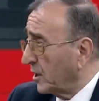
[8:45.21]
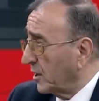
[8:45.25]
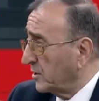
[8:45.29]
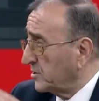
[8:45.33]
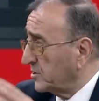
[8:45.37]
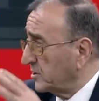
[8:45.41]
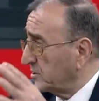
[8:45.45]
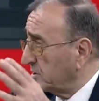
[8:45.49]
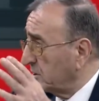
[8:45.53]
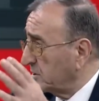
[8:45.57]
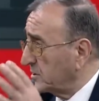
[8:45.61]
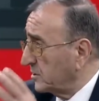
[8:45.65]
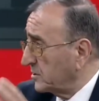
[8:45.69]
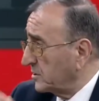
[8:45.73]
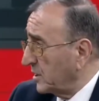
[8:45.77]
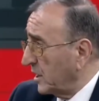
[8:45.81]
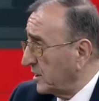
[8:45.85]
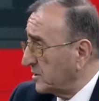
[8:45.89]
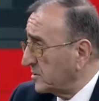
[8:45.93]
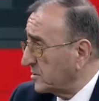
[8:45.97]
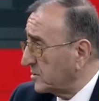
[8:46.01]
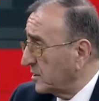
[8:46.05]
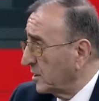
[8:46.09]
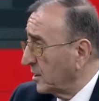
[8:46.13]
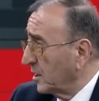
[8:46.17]
teçhiz
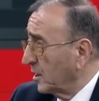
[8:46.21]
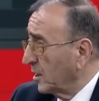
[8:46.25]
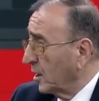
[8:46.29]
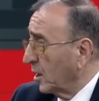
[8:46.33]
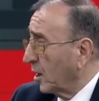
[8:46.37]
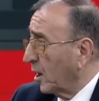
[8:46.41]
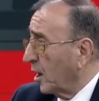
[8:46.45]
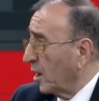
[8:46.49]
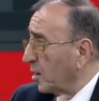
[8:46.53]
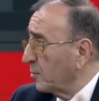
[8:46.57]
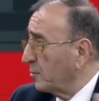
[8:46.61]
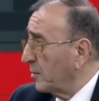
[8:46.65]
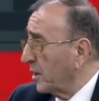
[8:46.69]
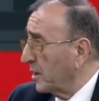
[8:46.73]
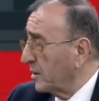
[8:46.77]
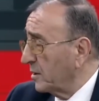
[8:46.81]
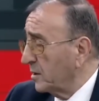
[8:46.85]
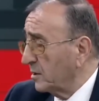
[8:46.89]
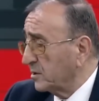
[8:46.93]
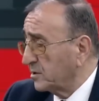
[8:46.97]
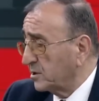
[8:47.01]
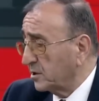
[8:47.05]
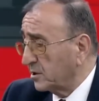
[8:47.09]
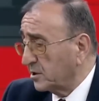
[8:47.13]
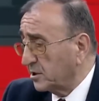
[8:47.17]
edeceğiz.
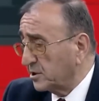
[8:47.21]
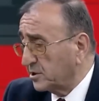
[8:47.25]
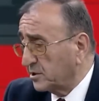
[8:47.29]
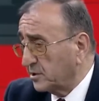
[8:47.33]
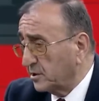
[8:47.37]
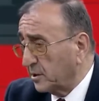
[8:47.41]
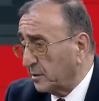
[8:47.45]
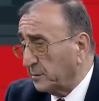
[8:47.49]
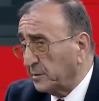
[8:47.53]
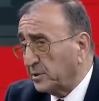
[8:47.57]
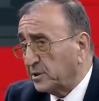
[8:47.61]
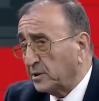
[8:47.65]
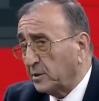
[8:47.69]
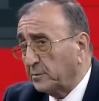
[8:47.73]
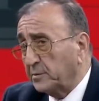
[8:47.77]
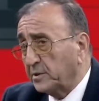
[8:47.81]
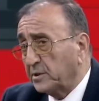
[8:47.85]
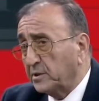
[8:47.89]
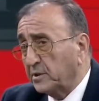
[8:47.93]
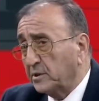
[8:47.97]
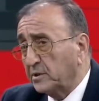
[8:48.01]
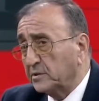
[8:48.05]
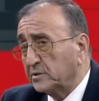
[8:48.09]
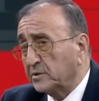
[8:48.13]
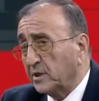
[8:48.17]
Almanya'yı sıkıştırıp işi
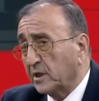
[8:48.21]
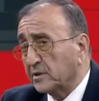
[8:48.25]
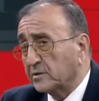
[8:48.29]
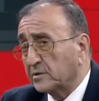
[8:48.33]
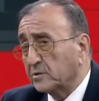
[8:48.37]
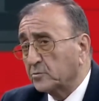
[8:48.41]
bitireceğiz.